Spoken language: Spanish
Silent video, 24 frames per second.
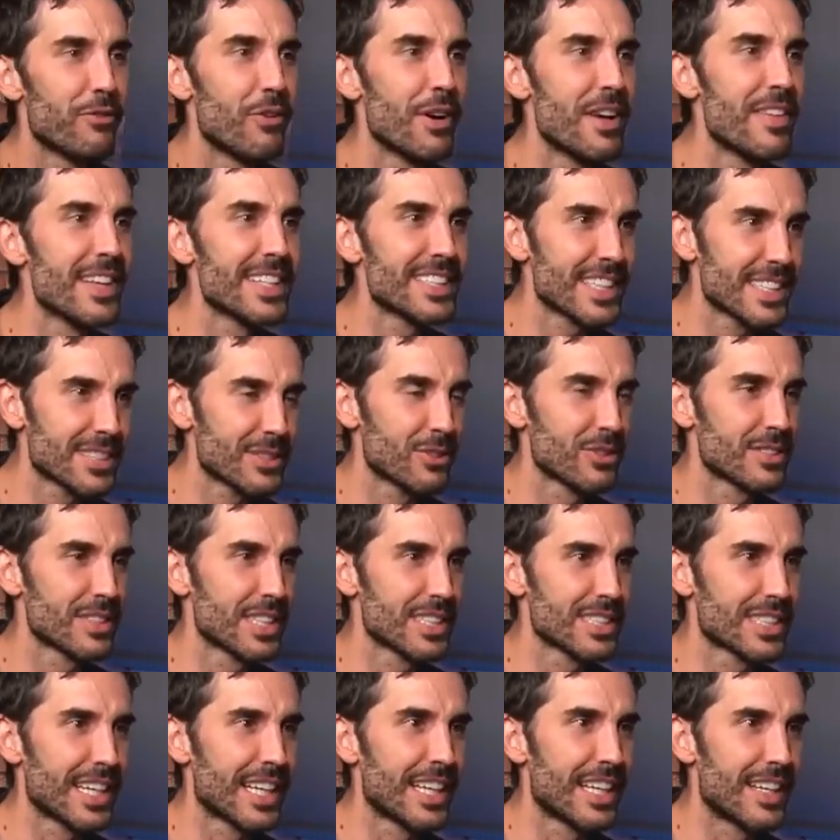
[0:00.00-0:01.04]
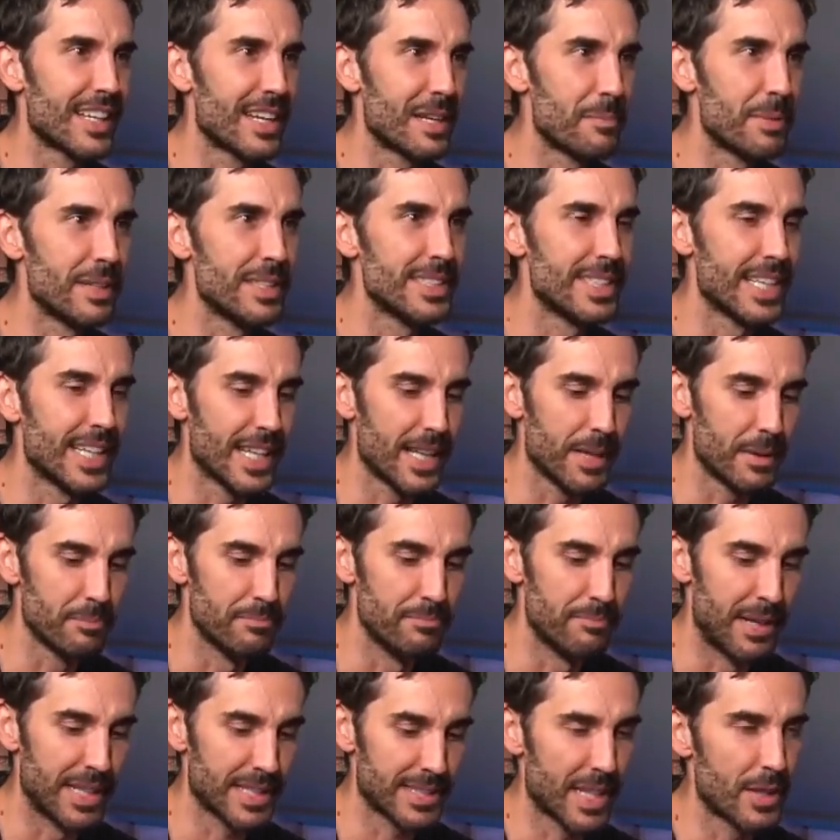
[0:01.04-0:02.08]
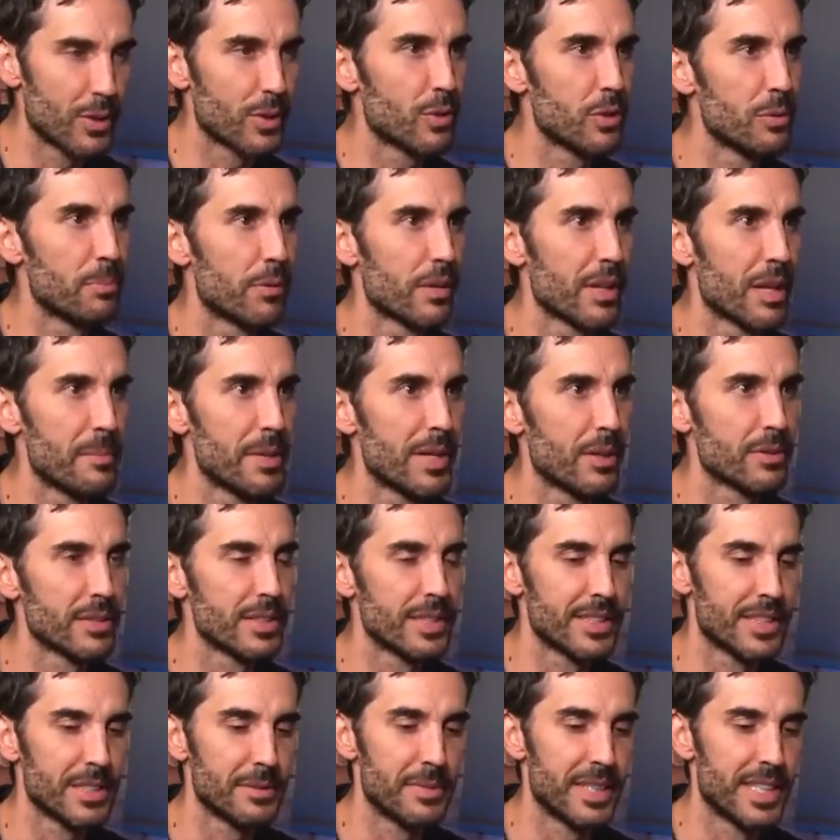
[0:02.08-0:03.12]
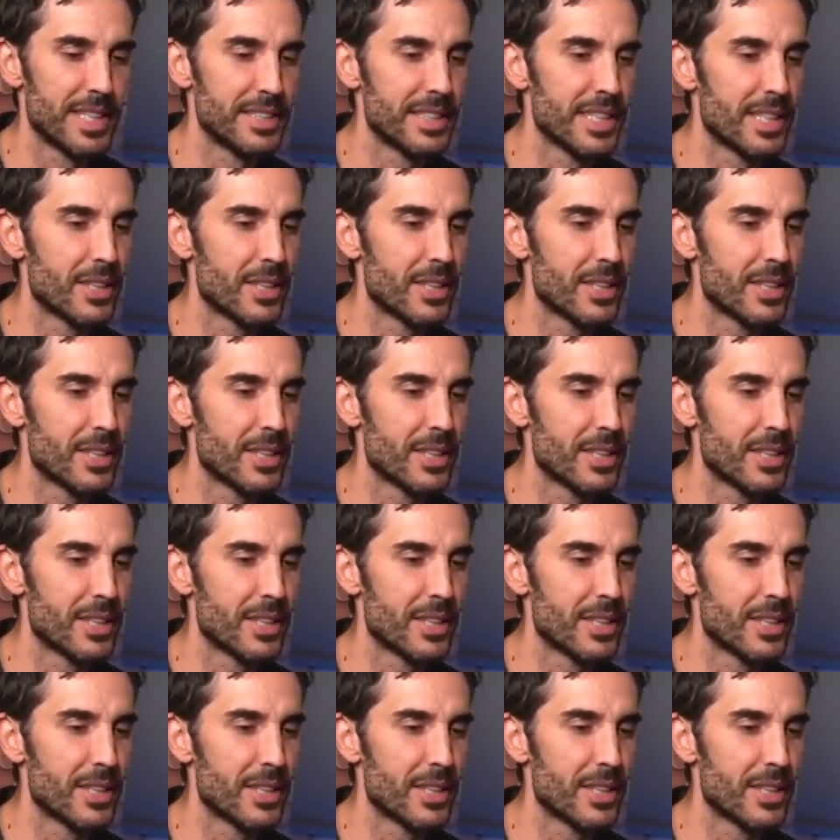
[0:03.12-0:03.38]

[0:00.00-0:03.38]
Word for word: Fue de esas cosas que de repente vas a los grupos de amigos y dices, miren